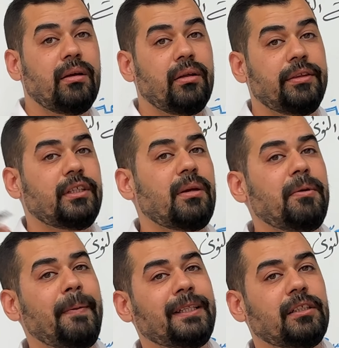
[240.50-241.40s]
ذيك
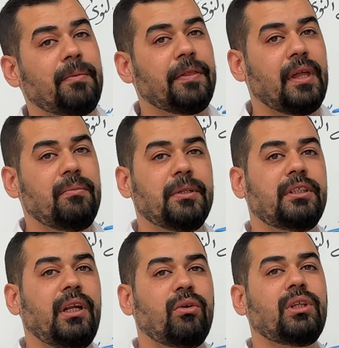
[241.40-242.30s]
بما تتمثل
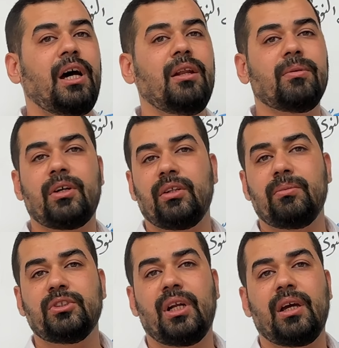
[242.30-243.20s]
بكتيريا والطحالب الخضر
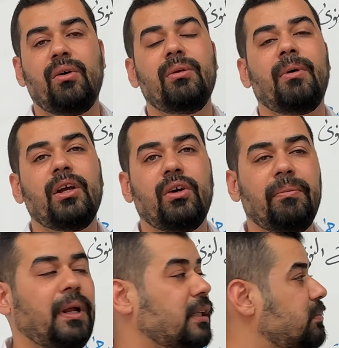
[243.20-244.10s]
المزرقه
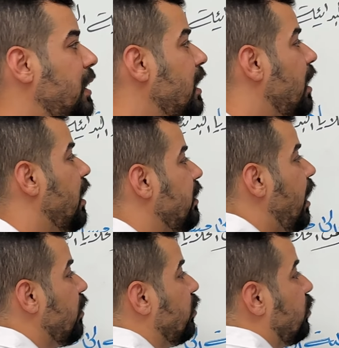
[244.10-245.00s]
والمايكوبلازما هنا يقول